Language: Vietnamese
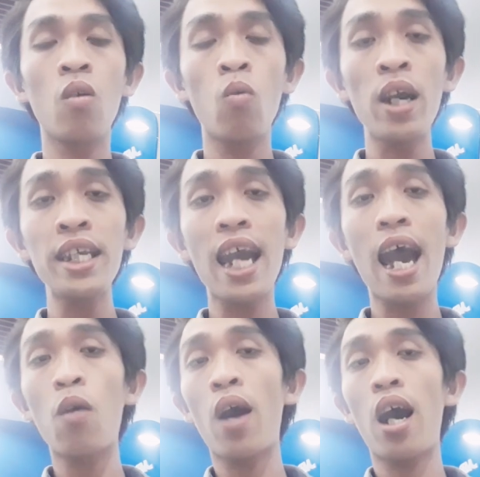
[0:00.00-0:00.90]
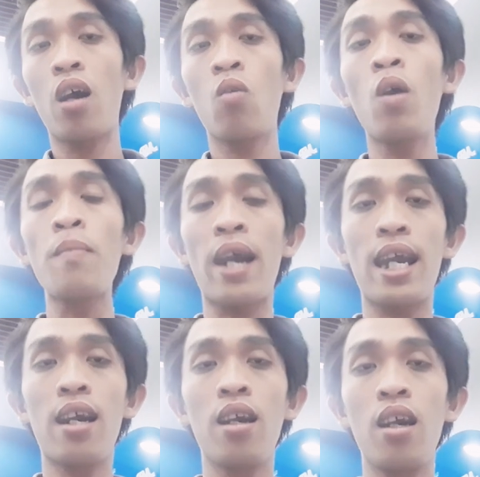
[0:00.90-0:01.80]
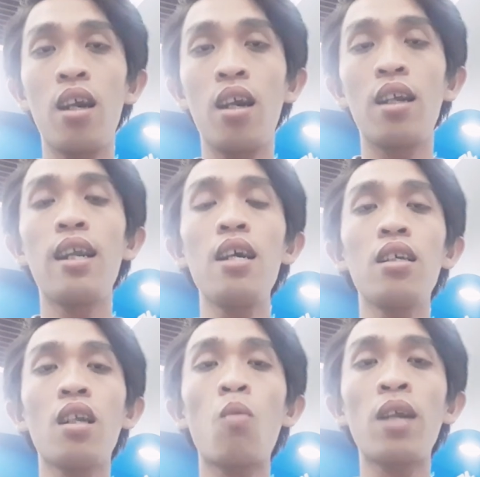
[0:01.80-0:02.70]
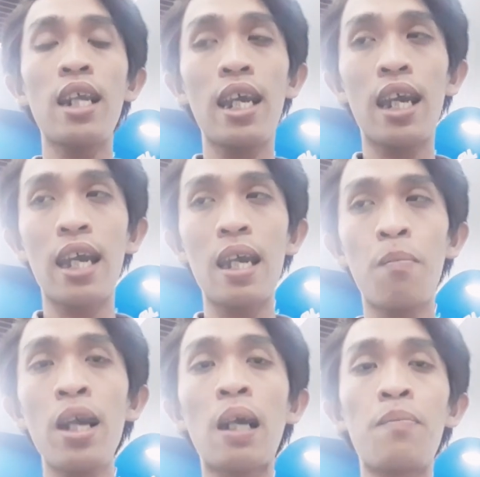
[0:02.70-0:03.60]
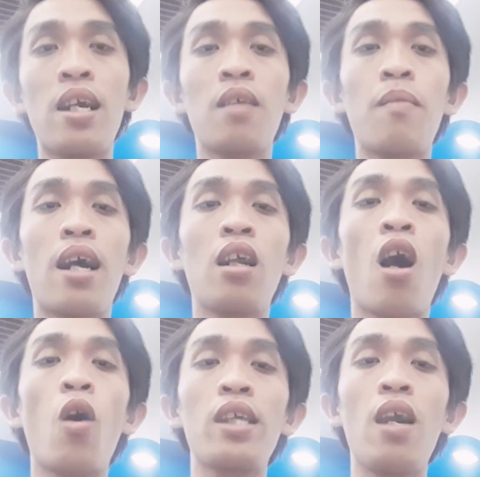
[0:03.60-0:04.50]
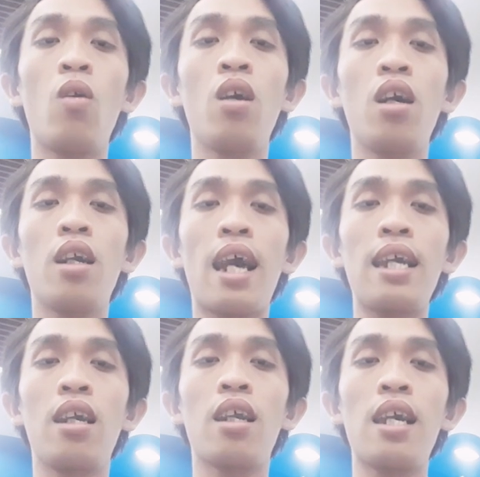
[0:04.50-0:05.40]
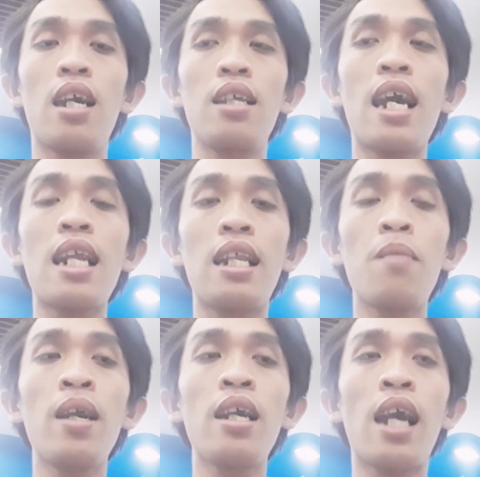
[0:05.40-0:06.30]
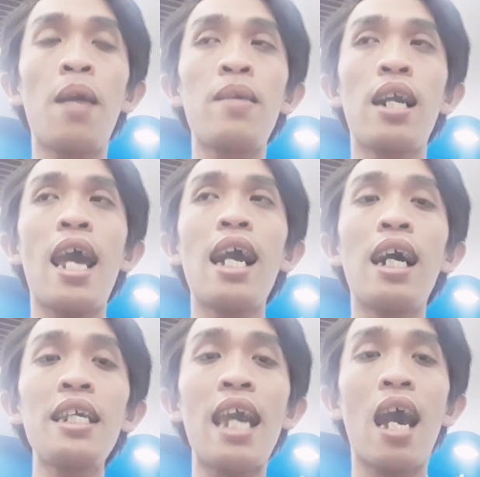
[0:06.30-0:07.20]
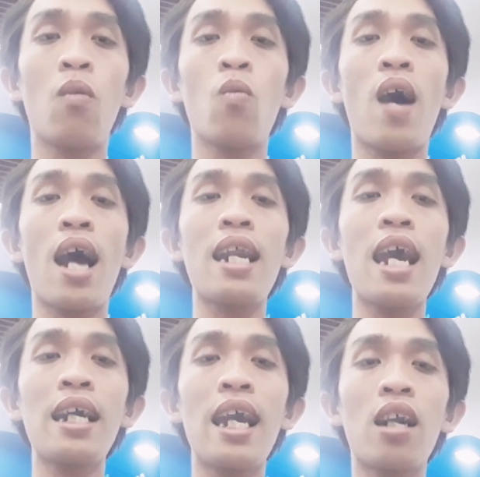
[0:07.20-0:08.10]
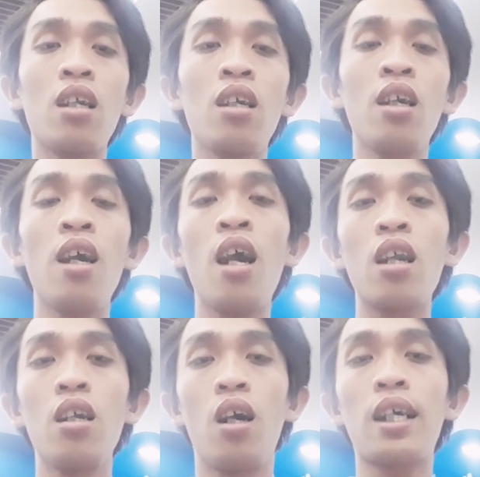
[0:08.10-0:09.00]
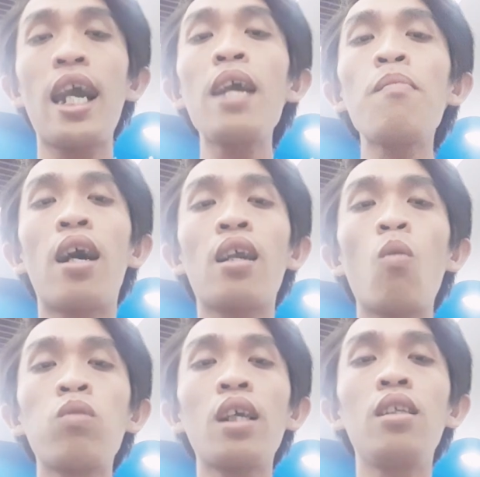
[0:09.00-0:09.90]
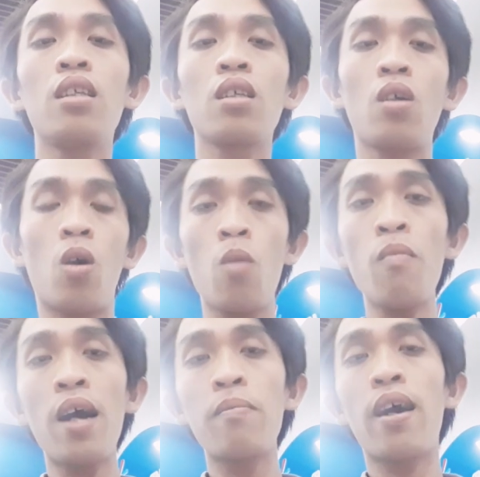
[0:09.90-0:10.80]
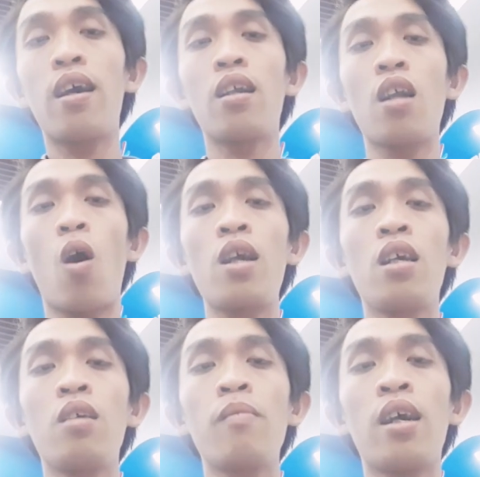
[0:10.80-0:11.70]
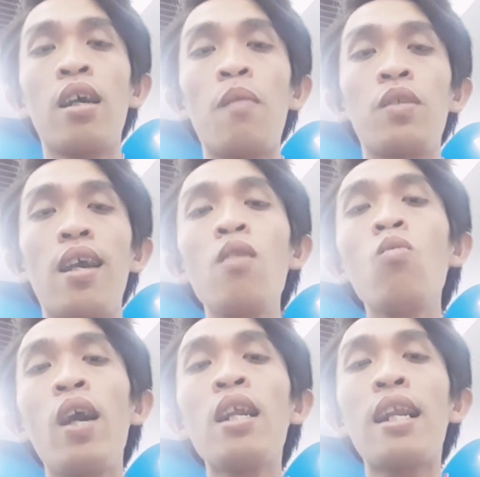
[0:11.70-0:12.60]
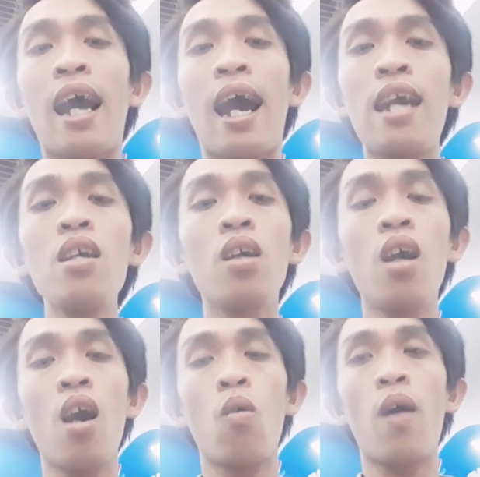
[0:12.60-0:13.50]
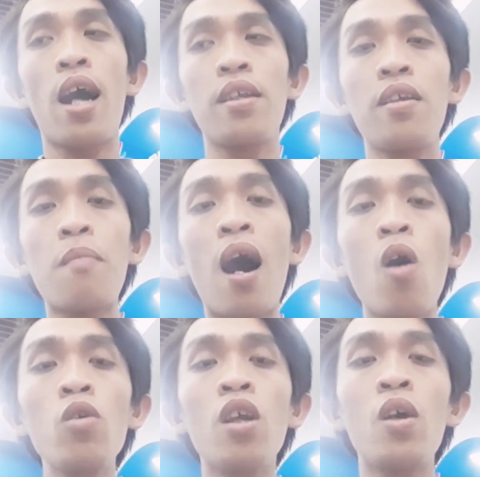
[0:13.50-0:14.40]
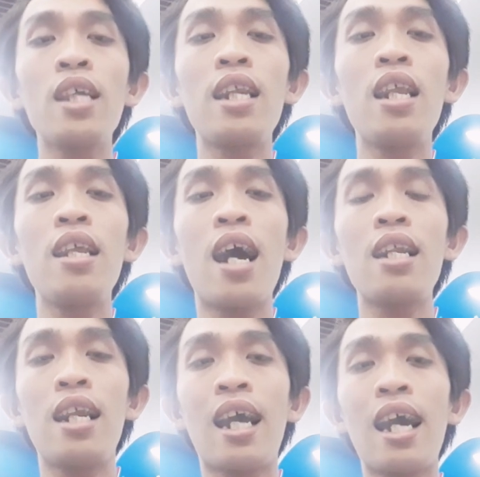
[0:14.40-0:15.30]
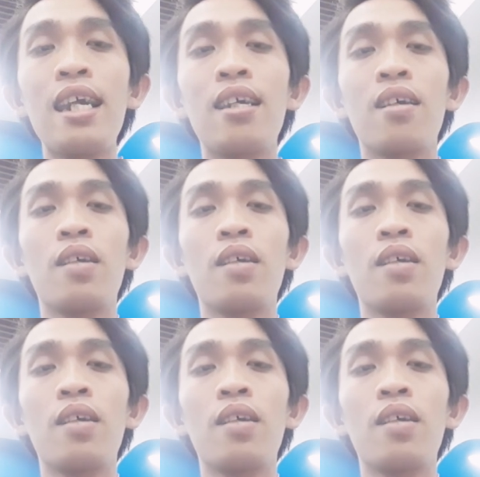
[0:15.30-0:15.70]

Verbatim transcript: quấy cha và quấy mẹ đó thông tin này thì em mới cập nhật mà hồi chiều ờ, này thì ờ, gia đình Diễm My hiện giờ đang ở nhà và đang nghe được cái mà thông tin của bên mà đội mà hiệp sĩ Nguyễn Thanh Hải và báo cho gia đình hay